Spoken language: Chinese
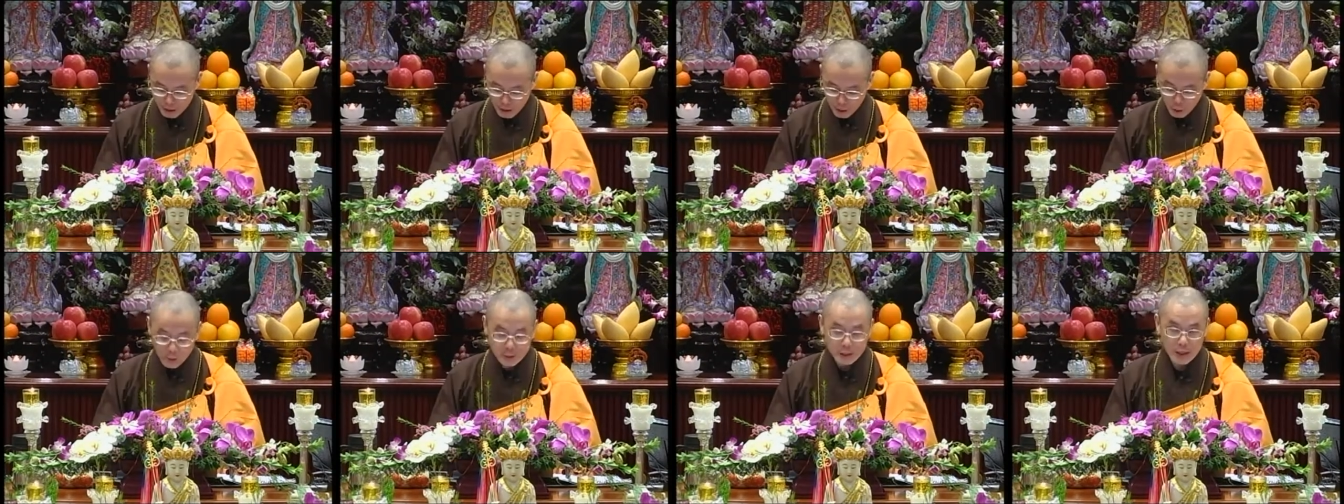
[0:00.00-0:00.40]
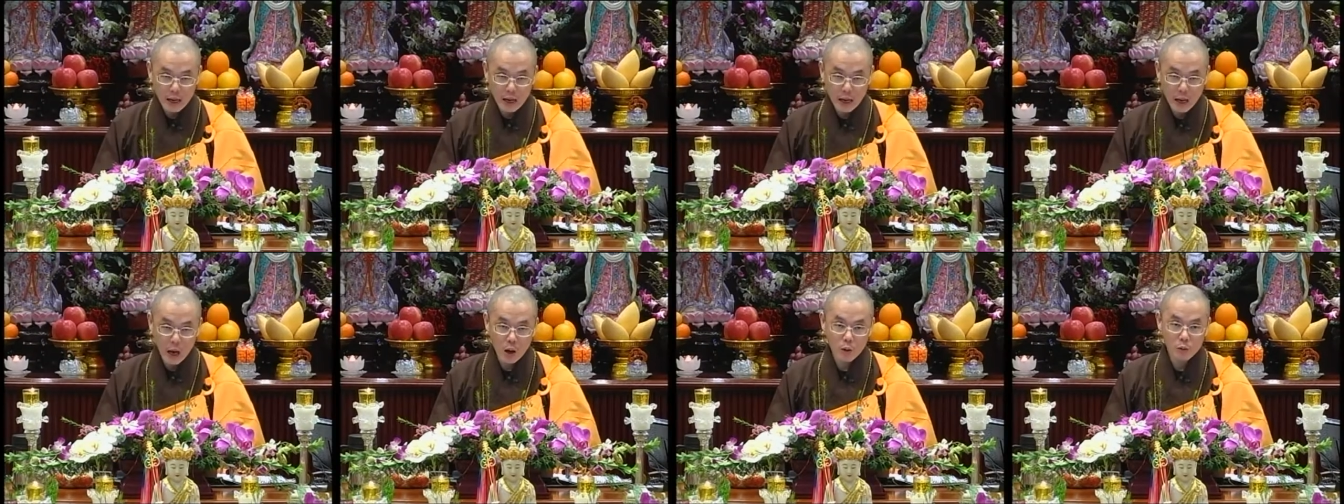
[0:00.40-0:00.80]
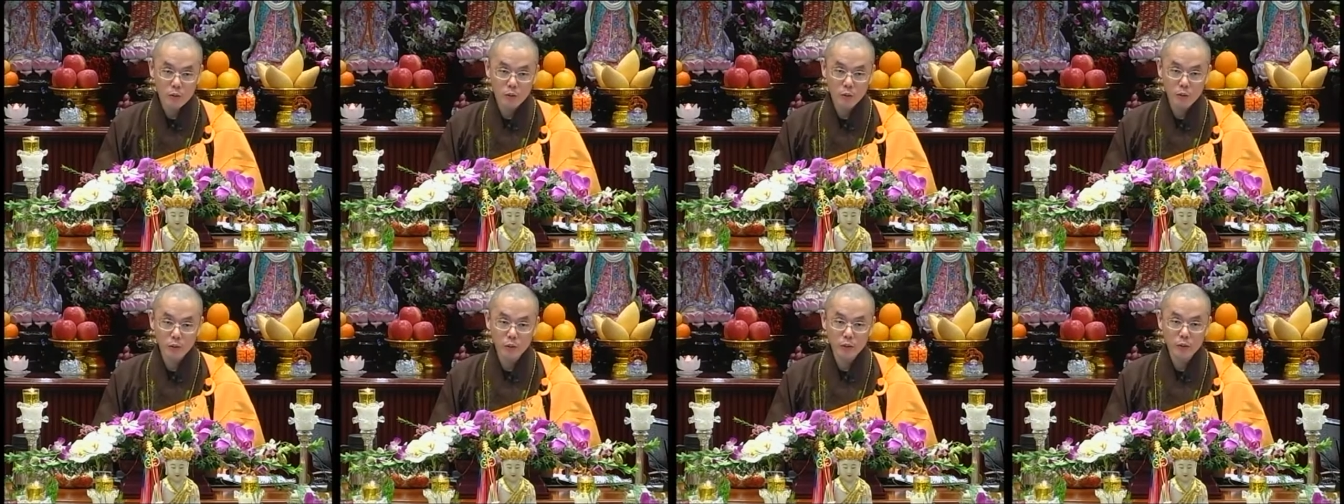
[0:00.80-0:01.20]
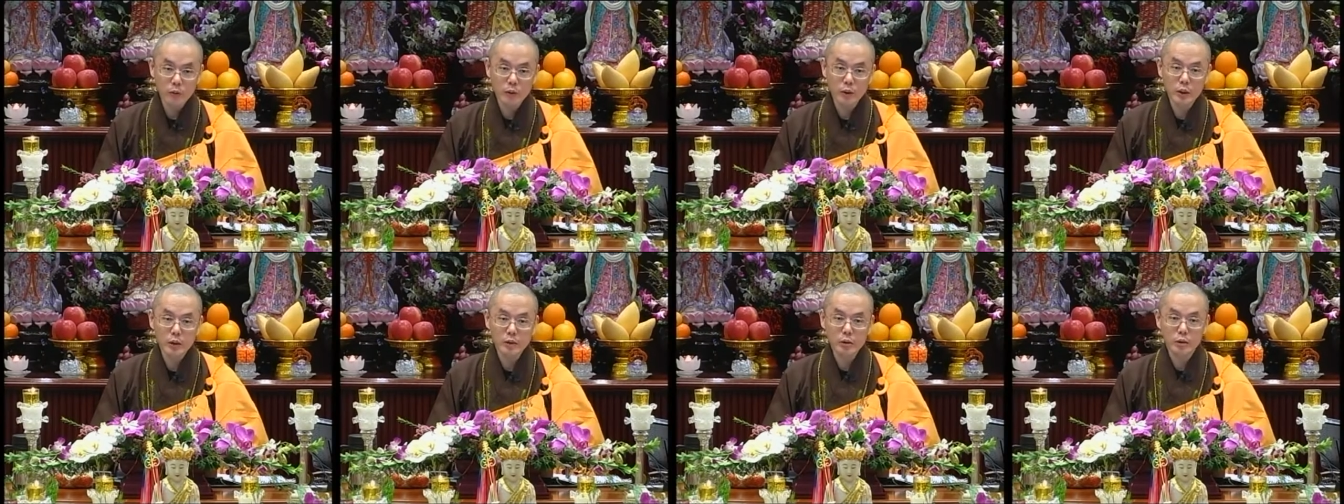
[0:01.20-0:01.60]
我在澳洲留
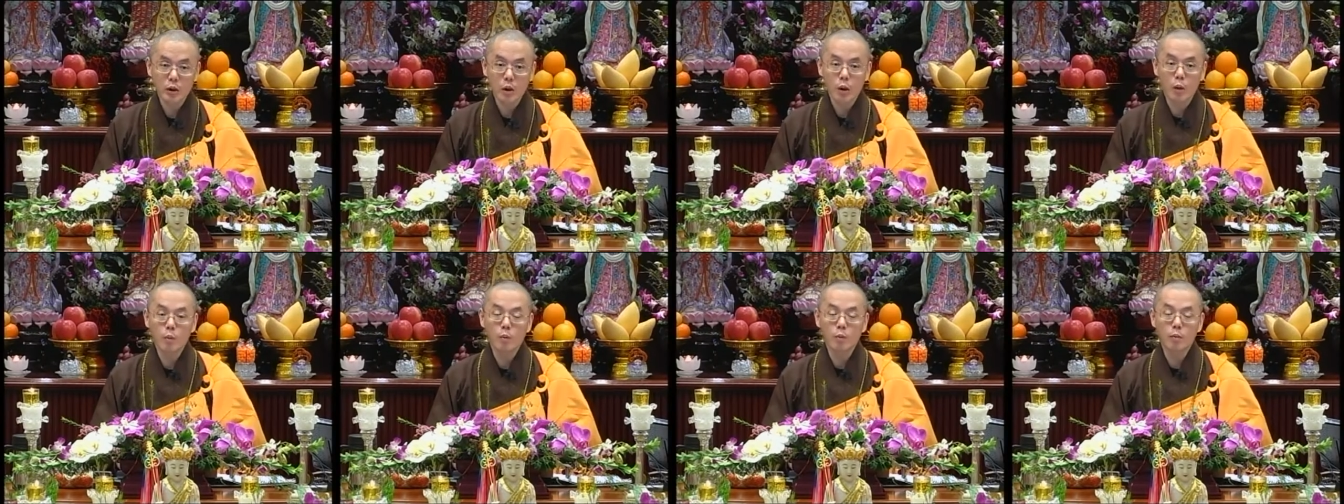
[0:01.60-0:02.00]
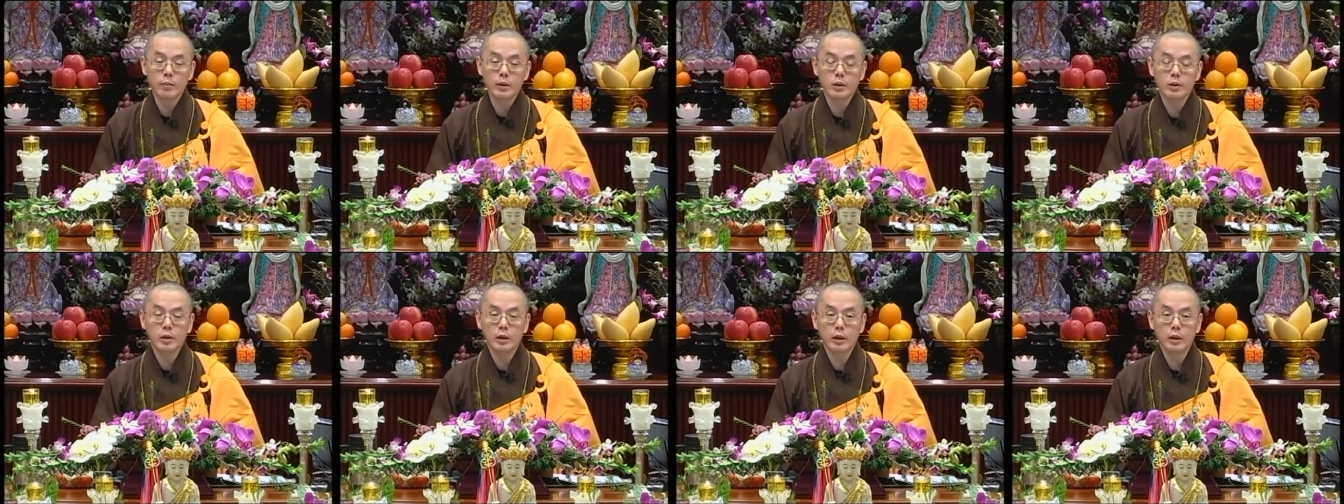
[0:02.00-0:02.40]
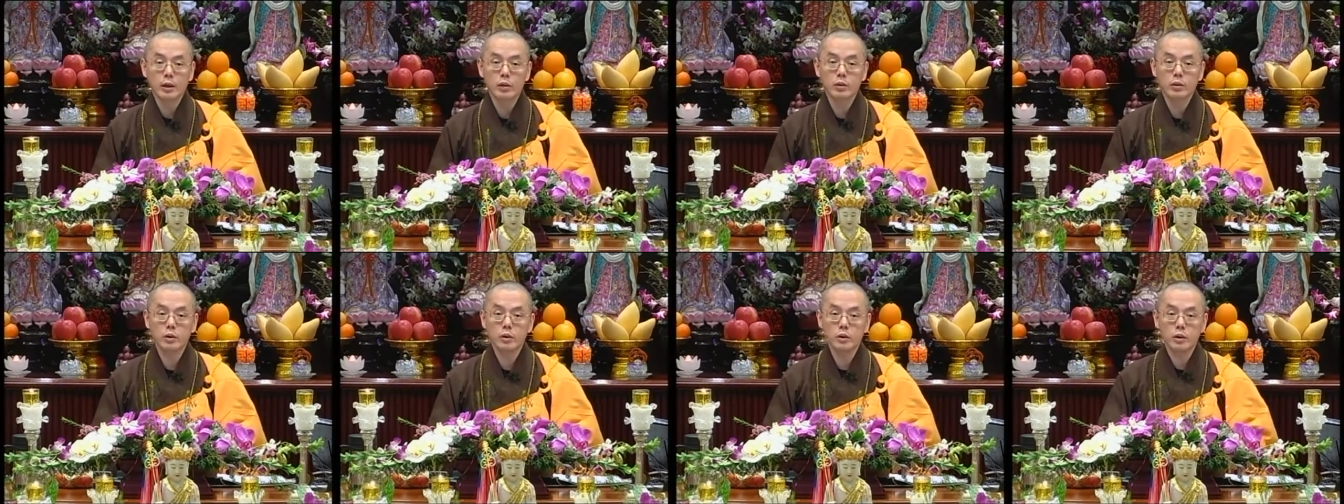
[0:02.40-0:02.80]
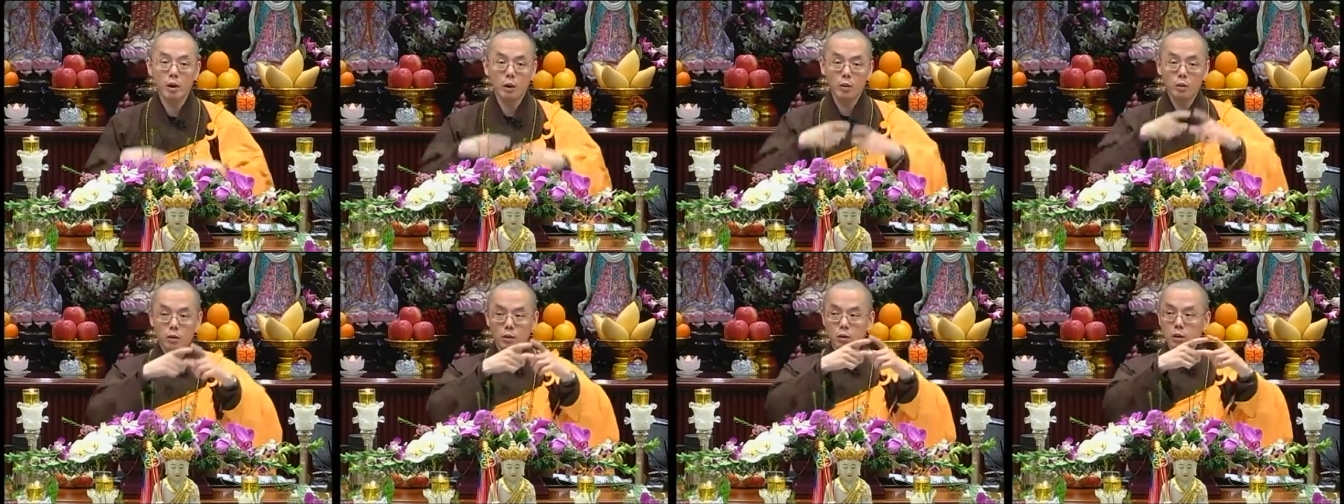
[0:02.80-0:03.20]
学的时候，我们是一个室友，